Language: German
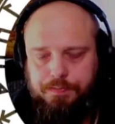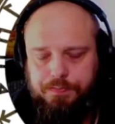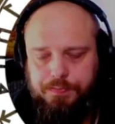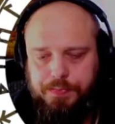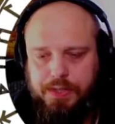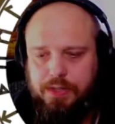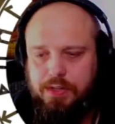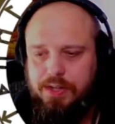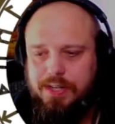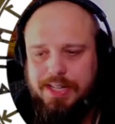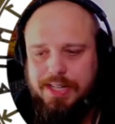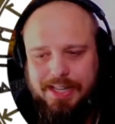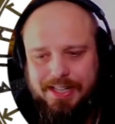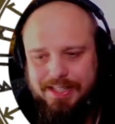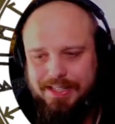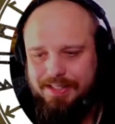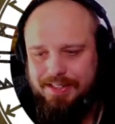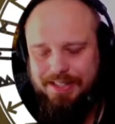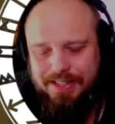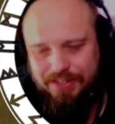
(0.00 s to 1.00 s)
Die können
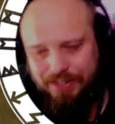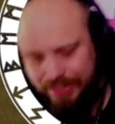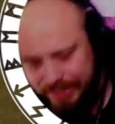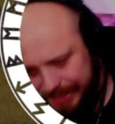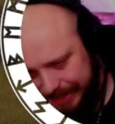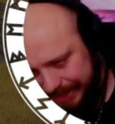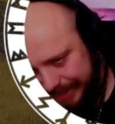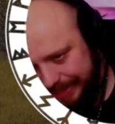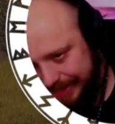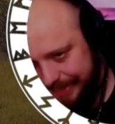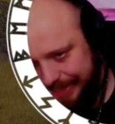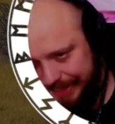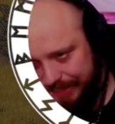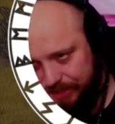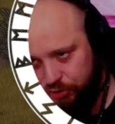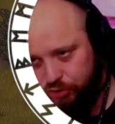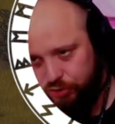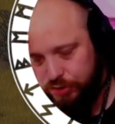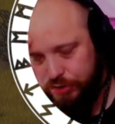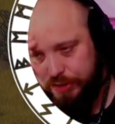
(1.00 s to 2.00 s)
halt, die können halt jetzt
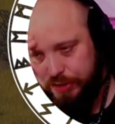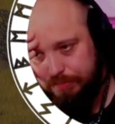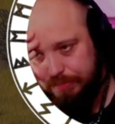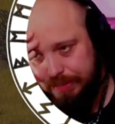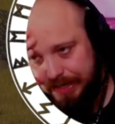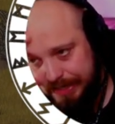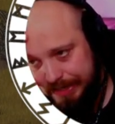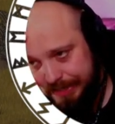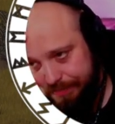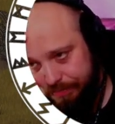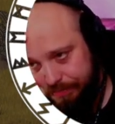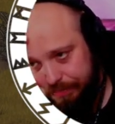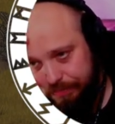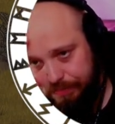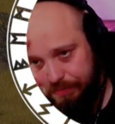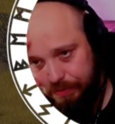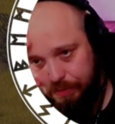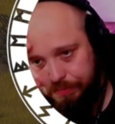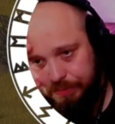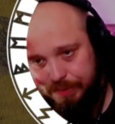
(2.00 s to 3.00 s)
sechs Schüsse machen
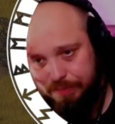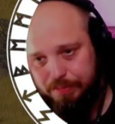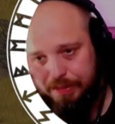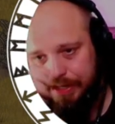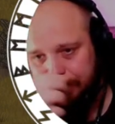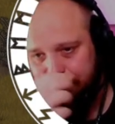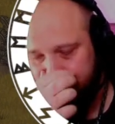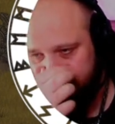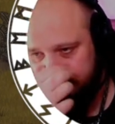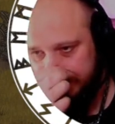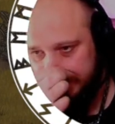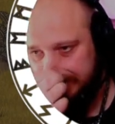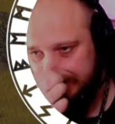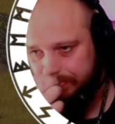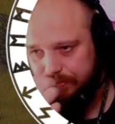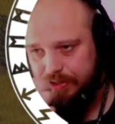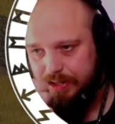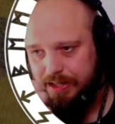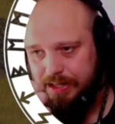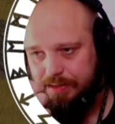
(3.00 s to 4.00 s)
im optimalen
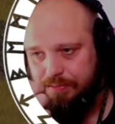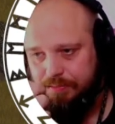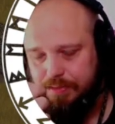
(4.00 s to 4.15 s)
Fall. Vor allem